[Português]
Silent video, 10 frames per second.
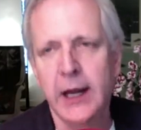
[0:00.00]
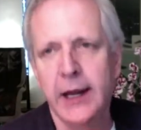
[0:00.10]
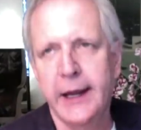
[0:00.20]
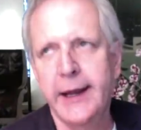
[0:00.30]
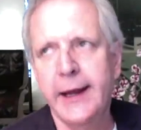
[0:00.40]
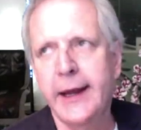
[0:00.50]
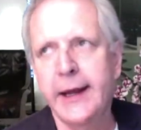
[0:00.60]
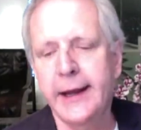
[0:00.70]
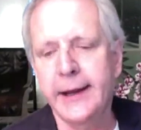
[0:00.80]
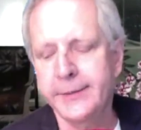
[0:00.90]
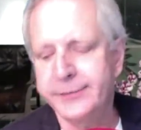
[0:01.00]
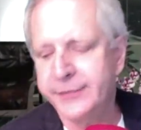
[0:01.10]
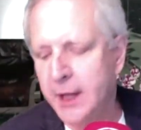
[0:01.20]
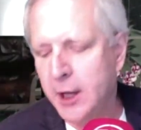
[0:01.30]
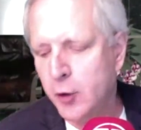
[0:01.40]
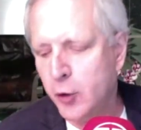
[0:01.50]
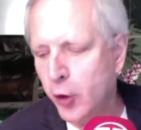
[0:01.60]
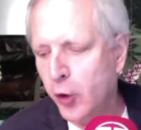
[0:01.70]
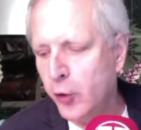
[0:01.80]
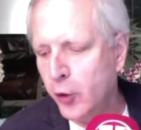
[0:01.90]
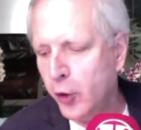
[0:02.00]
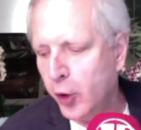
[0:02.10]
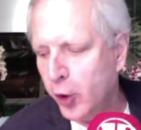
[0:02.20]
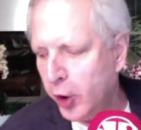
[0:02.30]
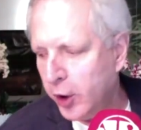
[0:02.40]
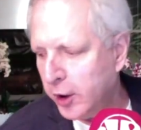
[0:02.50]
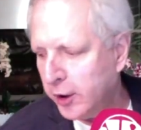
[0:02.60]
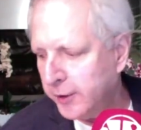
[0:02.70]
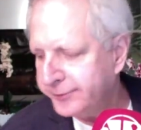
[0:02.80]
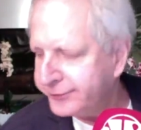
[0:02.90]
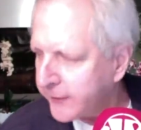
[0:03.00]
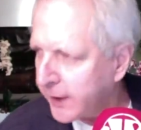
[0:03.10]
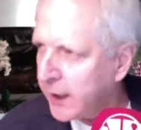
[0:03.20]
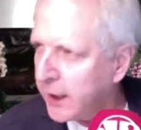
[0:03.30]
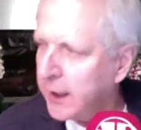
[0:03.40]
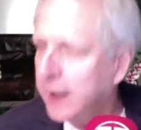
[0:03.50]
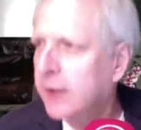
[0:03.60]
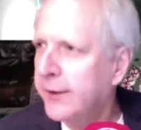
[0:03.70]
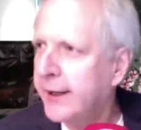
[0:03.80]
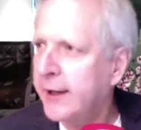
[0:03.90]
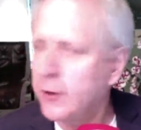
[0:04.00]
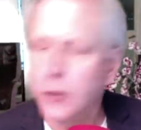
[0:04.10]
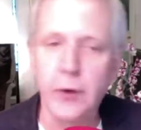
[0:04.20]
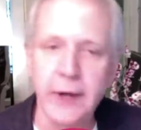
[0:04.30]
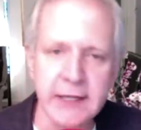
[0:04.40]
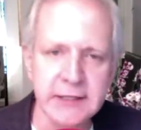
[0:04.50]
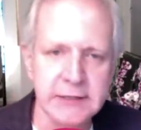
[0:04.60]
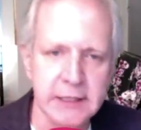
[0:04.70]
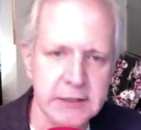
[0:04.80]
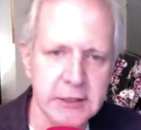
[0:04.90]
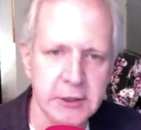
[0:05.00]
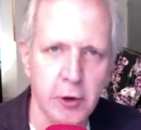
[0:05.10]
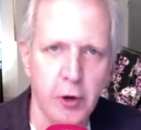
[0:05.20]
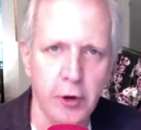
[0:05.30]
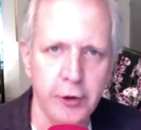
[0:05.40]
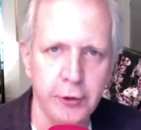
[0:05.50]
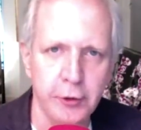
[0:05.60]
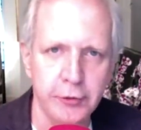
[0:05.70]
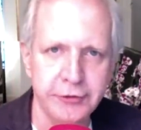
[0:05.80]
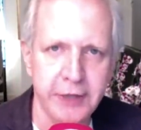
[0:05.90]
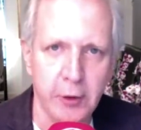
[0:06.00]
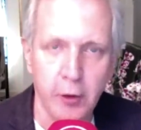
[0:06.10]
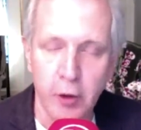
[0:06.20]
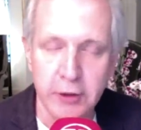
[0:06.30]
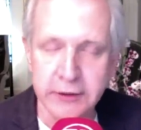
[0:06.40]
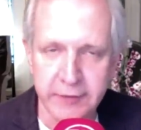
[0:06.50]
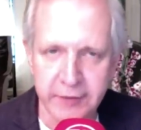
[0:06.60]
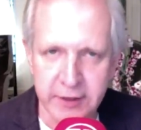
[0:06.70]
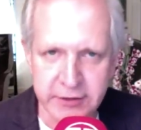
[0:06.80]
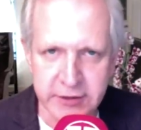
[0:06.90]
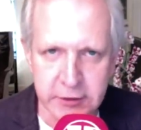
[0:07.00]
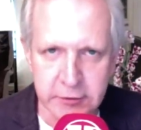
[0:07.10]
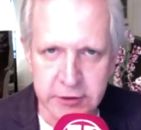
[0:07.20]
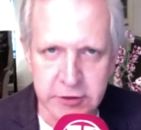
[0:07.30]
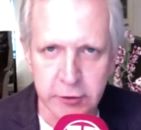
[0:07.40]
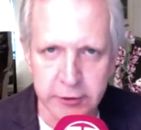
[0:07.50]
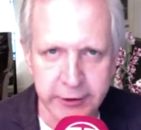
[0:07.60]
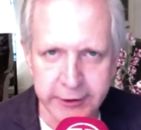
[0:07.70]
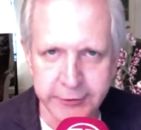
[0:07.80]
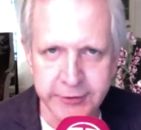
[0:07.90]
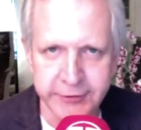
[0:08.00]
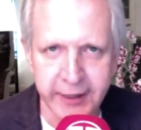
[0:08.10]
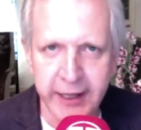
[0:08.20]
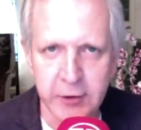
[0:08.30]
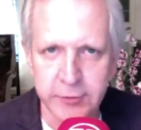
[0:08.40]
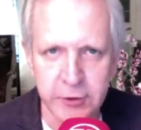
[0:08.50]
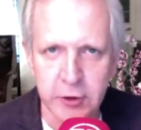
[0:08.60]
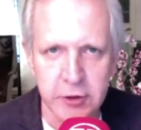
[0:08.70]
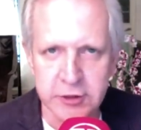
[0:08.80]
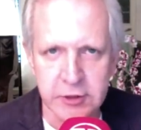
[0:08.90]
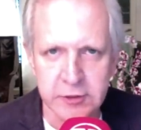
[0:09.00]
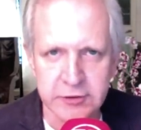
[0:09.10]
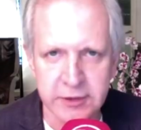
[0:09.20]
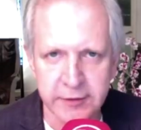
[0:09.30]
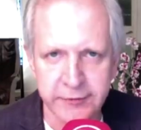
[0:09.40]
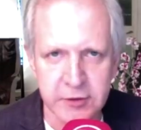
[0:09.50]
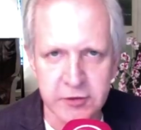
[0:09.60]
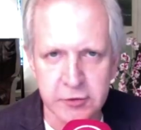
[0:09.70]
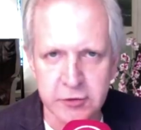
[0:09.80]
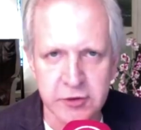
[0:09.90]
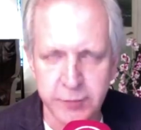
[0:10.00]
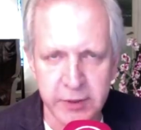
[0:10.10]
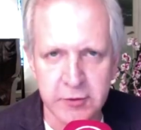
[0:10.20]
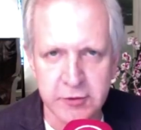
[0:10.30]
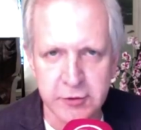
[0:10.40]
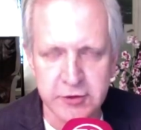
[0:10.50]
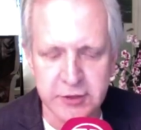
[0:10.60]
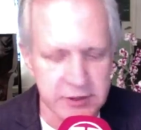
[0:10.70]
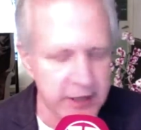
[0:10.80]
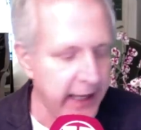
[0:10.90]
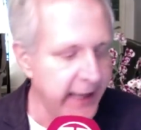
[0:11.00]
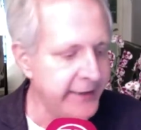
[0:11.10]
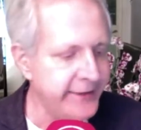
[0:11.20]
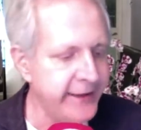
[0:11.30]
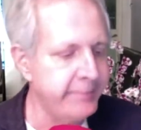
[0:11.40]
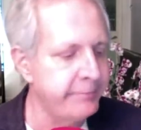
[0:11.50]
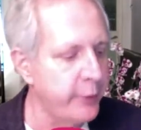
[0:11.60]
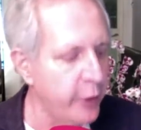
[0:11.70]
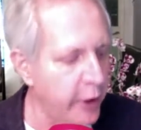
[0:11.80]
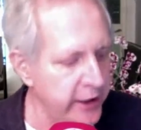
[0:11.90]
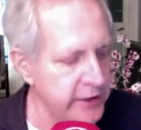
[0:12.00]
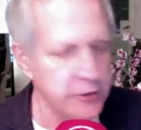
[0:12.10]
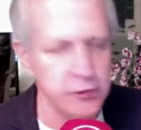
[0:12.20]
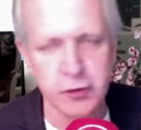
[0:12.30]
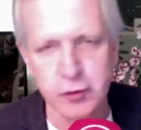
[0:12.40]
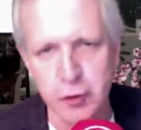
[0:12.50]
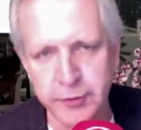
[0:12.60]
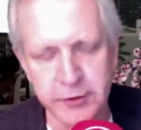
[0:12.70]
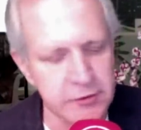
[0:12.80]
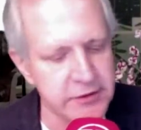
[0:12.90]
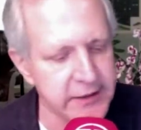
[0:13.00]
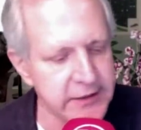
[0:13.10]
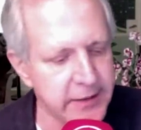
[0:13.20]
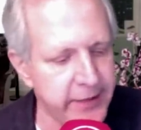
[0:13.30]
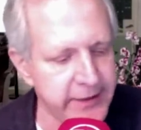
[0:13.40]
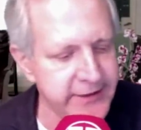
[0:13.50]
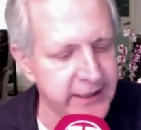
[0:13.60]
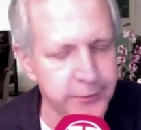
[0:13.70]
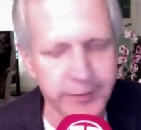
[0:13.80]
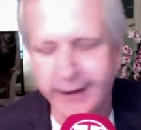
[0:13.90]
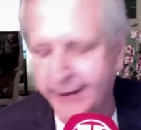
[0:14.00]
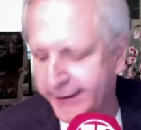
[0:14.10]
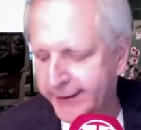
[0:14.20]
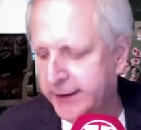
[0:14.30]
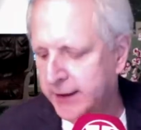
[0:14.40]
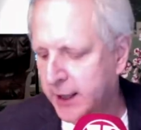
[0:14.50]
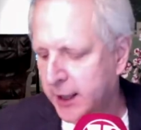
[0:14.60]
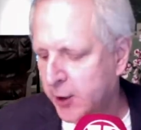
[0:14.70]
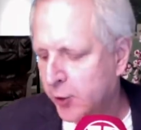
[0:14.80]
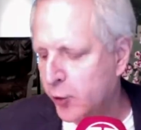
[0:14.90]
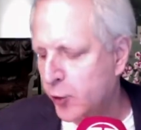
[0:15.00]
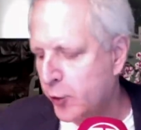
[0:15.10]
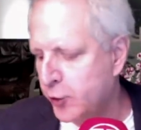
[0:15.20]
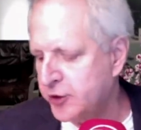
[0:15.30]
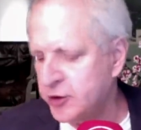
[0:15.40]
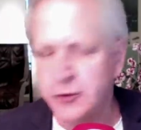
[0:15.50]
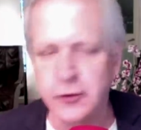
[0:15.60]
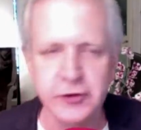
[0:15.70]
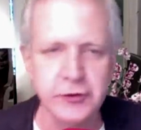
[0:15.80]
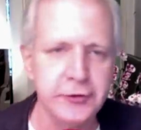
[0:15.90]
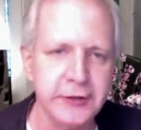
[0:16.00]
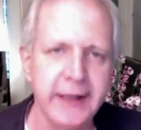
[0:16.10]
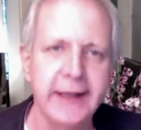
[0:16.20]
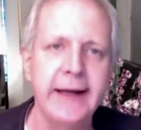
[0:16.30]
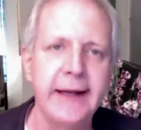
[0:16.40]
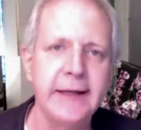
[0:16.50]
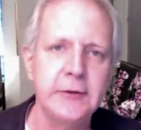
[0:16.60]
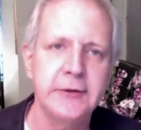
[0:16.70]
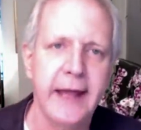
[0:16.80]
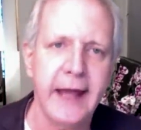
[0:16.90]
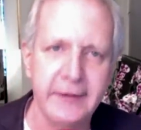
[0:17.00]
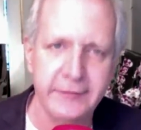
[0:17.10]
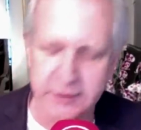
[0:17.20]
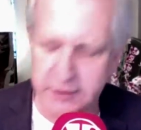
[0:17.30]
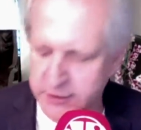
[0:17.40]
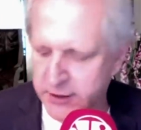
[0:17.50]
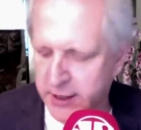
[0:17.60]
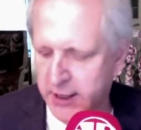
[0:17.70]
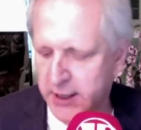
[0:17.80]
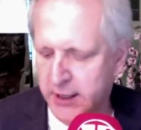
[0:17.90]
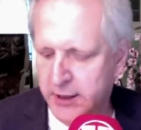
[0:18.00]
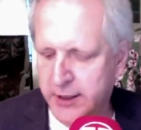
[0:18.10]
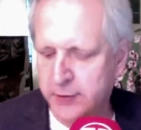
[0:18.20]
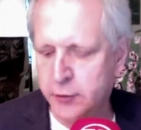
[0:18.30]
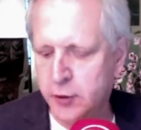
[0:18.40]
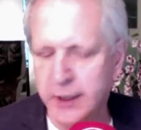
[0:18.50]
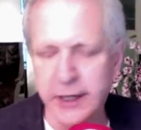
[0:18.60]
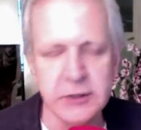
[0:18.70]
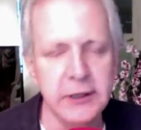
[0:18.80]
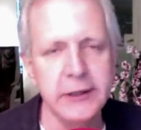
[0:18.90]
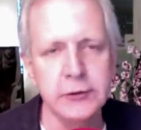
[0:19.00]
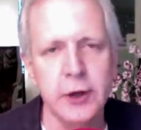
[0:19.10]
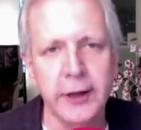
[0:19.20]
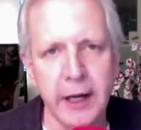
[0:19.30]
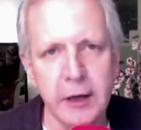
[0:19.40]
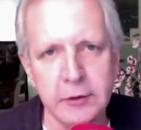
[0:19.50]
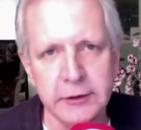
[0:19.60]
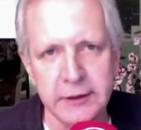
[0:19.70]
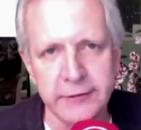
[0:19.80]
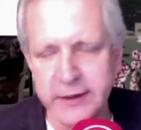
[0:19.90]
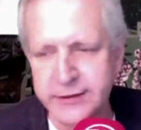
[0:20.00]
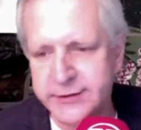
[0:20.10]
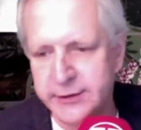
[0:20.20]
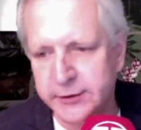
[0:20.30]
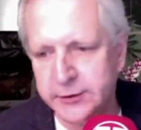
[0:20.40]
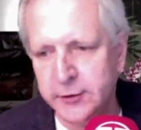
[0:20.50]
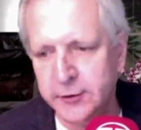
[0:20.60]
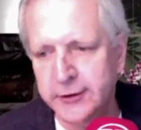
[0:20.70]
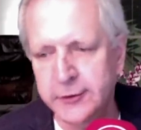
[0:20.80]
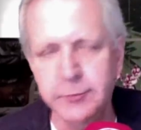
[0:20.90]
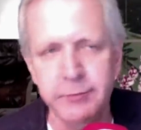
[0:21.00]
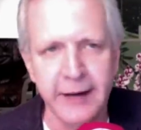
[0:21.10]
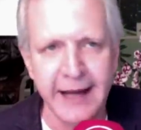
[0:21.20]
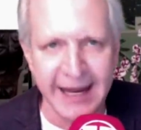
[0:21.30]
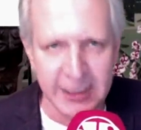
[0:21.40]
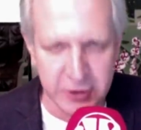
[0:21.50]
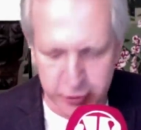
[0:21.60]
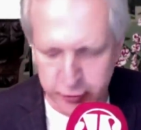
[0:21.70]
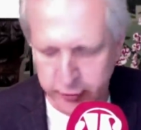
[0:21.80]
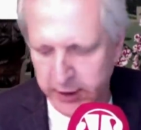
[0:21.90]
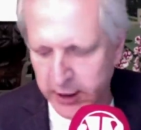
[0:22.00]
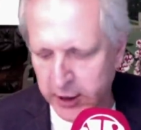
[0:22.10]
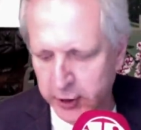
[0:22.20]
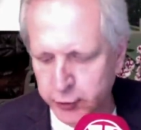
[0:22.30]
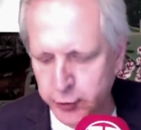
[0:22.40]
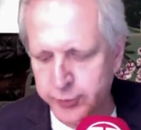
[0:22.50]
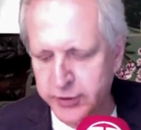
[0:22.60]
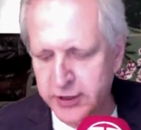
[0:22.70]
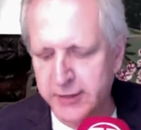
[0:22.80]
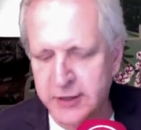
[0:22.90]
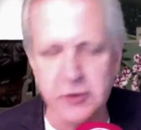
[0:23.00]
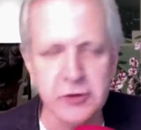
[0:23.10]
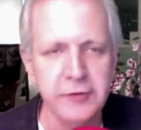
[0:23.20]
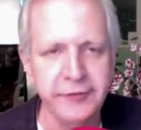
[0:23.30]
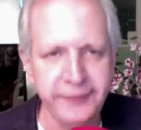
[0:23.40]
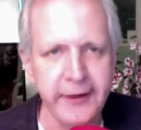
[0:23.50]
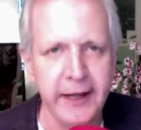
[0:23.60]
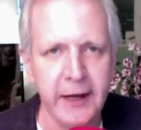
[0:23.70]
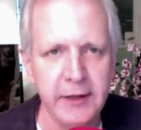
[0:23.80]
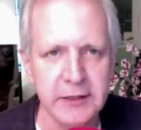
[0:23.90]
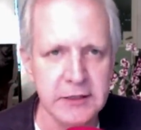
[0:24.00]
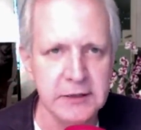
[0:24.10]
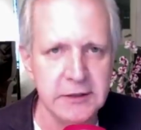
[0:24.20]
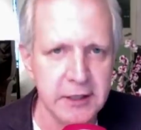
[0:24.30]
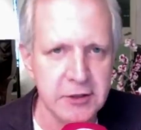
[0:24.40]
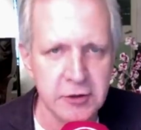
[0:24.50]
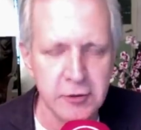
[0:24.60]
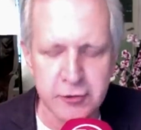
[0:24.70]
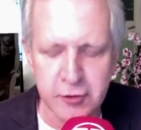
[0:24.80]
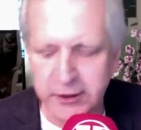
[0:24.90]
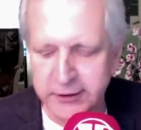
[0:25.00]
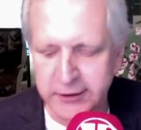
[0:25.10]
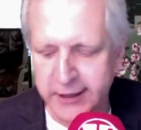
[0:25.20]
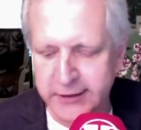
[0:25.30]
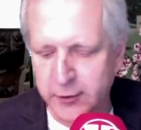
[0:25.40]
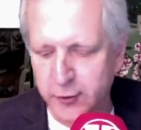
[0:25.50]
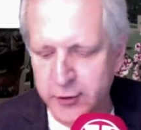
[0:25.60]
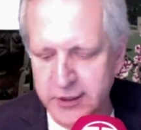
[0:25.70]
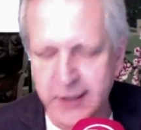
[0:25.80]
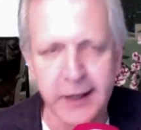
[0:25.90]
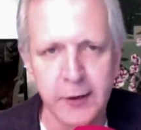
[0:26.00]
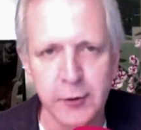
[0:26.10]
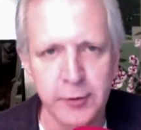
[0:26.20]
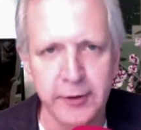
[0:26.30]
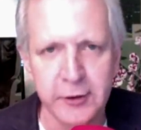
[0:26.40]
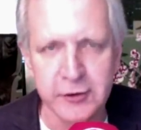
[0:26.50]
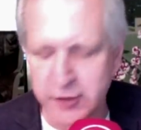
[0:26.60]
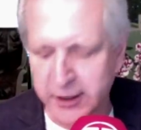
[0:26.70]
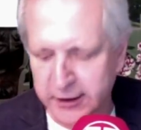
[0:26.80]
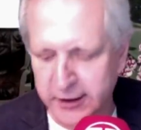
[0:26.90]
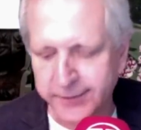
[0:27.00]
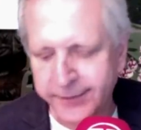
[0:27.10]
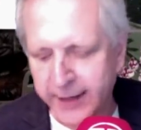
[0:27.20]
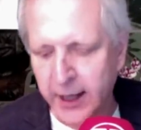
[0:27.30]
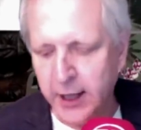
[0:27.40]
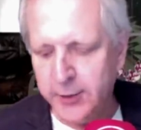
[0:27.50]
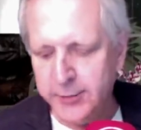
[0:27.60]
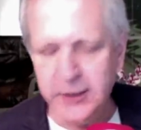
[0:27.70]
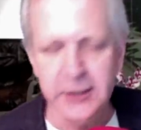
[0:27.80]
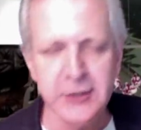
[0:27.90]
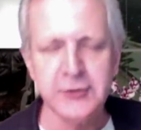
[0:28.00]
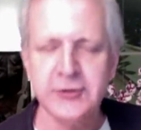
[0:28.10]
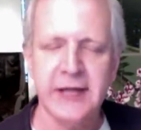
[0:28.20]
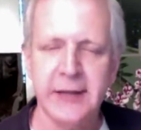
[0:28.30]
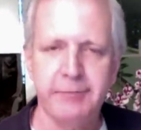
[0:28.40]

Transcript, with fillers: é, com o como é que é? Com o êxtase e o, e o terror de haver sido escolhido, entrego-me hoje ao serviço dos pingos dos is. Depois eu soube que o Zé tinha passado para ele o discurso do Tancredo Neves é, no colégio eleitoral, quando ele venceu. Então eu li um plágio Dubinha, mas eu sou fiel a esse texto. Eu não sou candidato a coisa nenhuma. Eu sou aqui ministro sem